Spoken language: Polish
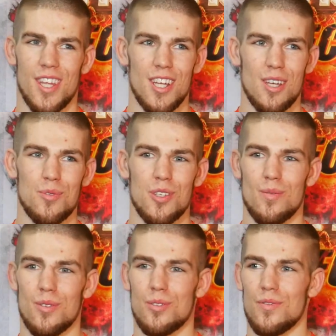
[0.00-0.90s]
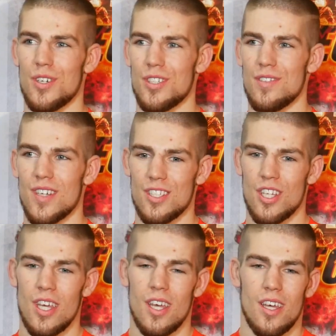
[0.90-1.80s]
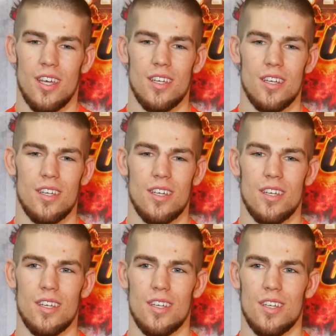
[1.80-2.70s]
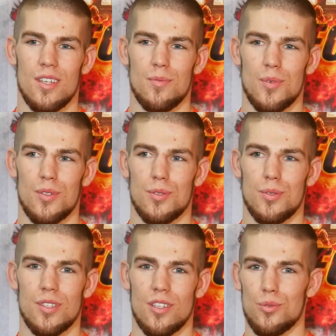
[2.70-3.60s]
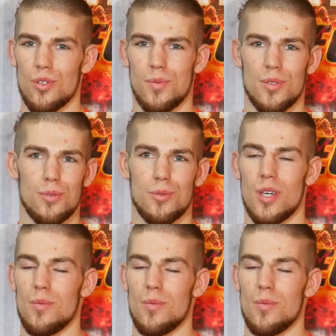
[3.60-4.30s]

starałem się po prostu wykonywać. E, po prostu za dużo po prostu tu